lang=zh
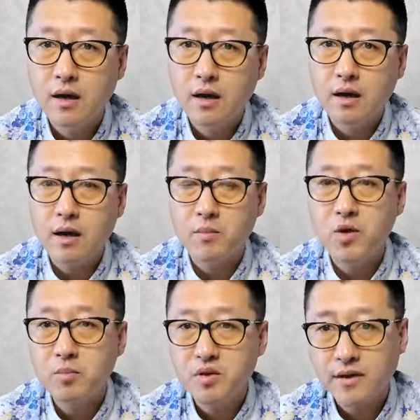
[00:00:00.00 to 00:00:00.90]
啊，没
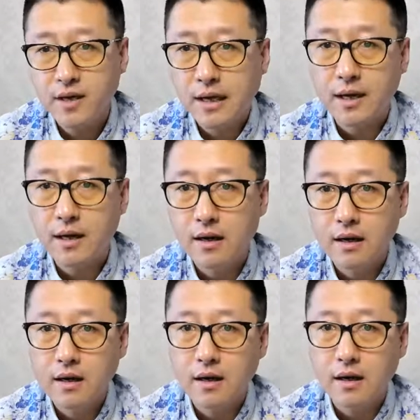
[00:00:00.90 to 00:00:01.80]
有播放量啊，
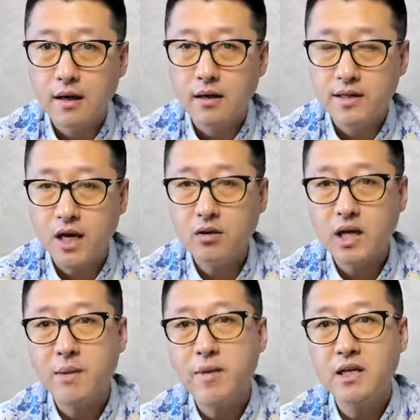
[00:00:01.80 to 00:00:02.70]
啊，然后
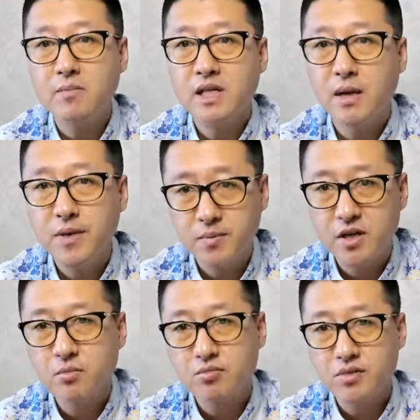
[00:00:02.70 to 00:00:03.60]
他卖什么产品，别
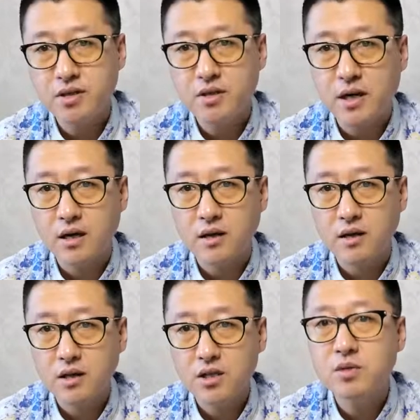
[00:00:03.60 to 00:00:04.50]
人不信呀，
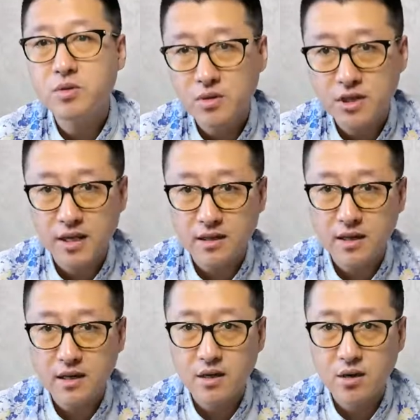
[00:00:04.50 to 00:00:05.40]
是不是就这两
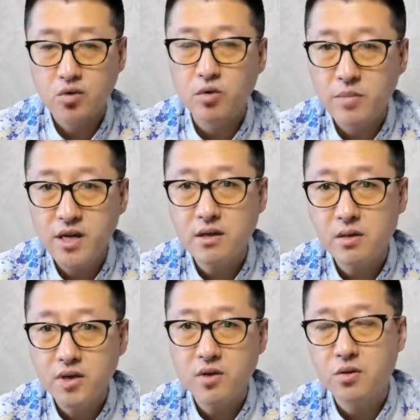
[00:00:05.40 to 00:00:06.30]
点？说没人，
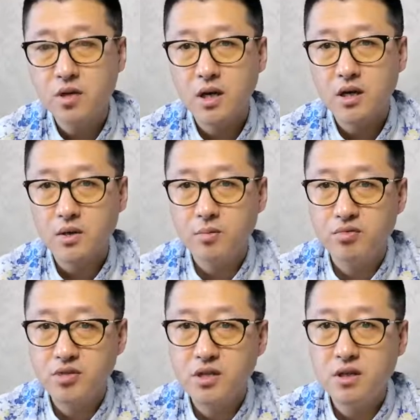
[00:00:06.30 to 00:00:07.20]
没流量，
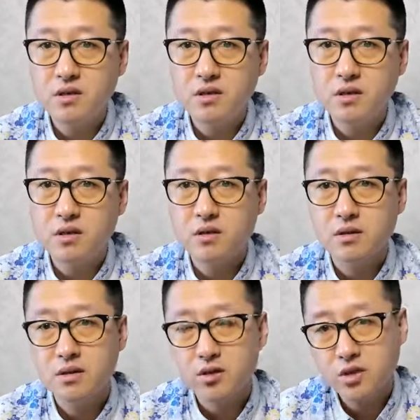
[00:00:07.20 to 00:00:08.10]
不相信你。
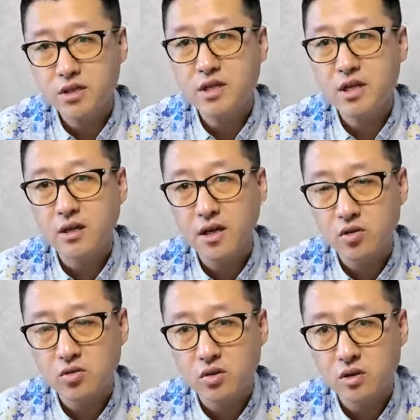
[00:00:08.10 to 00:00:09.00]
你说你这两点都
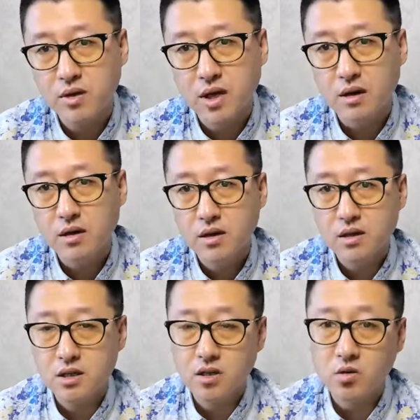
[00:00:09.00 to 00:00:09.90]
做得不好，
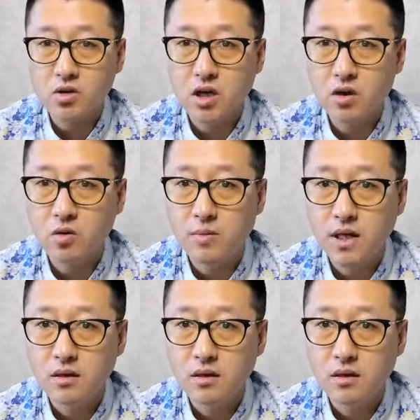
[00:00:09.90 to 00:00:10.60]
你能够成功吗？